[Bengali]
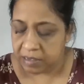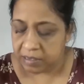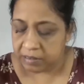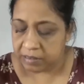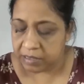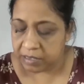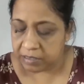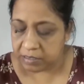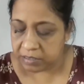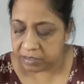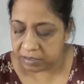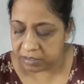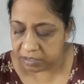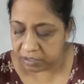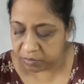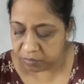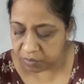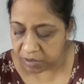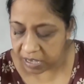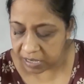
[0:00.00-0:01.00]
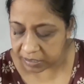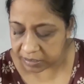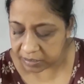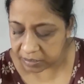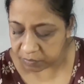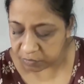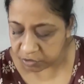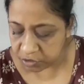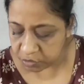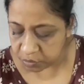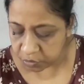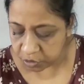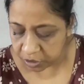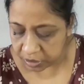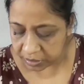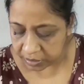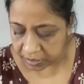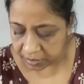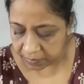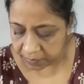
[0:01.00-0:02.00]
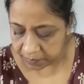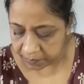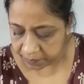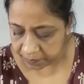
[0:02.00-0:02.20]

আর তার সাথে নেব এক চামচ ময়দা